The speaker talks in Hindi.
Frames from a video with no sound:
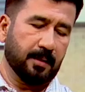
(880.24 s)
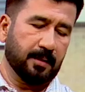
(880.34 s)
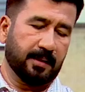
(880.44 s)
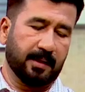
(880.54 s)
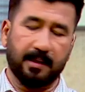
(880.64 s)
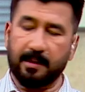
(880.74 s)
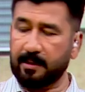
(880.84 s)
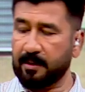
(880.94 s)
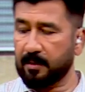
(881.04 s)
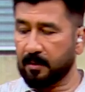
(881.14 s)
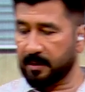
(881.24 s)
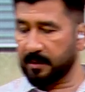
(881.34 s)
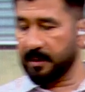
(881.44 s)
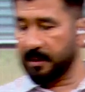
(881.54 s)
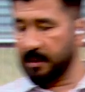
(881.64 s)
दही लेनी और ये
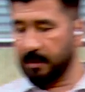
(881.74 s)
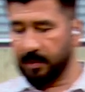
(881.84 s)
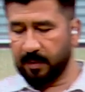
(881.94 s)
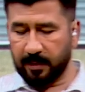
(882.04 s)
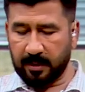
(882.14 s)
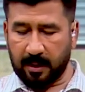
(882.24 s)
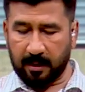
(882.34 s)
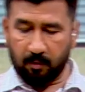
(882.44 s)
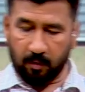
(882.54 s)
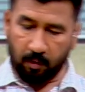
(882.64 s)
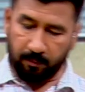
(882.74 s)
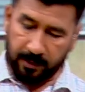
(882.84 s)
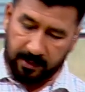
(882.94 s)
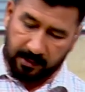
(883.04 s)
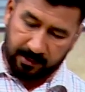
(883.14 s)
दही हमने फिर आलू के
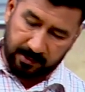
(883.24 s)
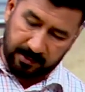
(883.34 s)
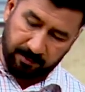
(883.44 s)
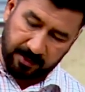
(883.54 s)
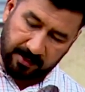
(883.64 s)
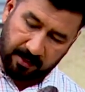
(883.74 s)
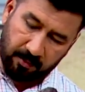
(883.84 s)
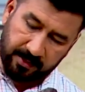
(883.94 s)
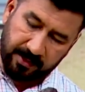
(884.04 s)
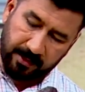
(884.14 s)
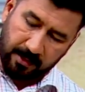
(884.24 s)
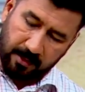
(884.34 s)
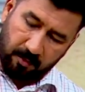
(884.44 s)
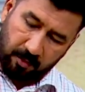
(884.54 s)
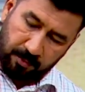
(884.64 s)
ऊपर डाल देनी जब मसालों से
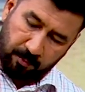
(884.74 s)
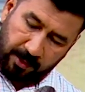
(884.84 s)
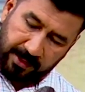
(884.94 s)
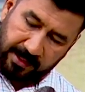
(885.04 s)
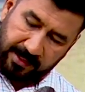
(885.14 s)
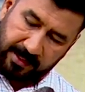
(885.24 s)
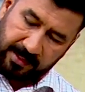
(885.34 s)
खुशबू आने लगेगी